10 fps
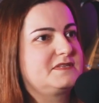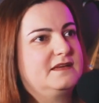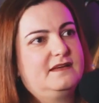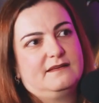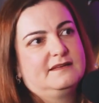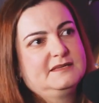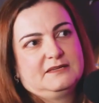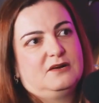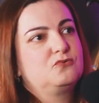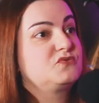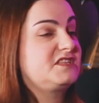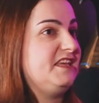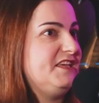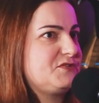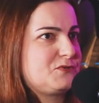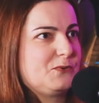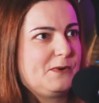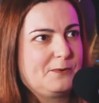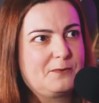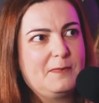se é algum
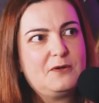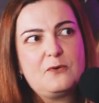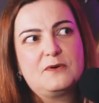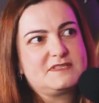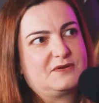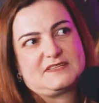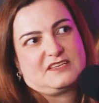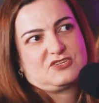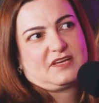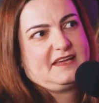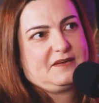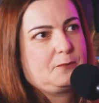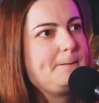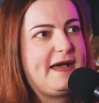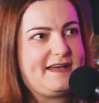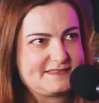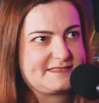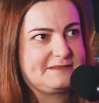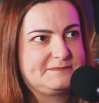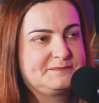cisto, alguma coisa, que essa enxaqueca não
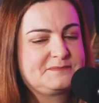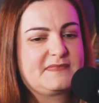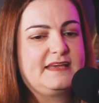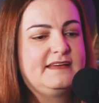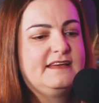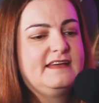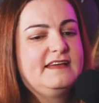passa. Uhum. Né?